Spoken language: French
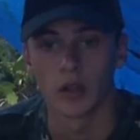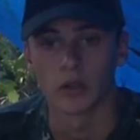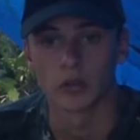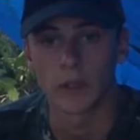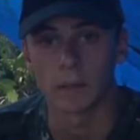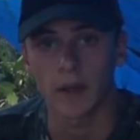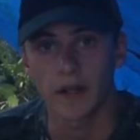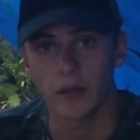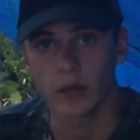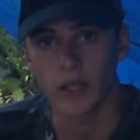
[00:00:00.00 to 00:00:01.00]
Je voulais
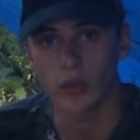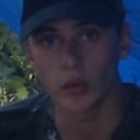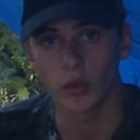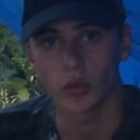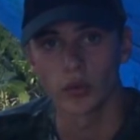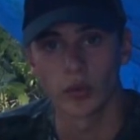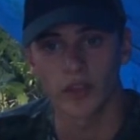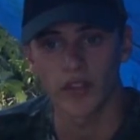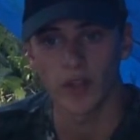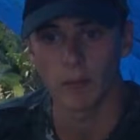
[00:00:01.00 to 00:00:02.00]
parler de quelque chose de
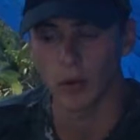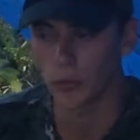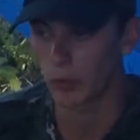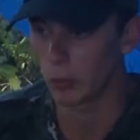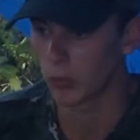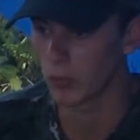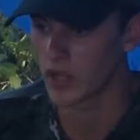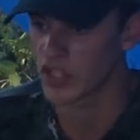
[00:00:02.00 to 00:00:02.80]
très important à propos de ma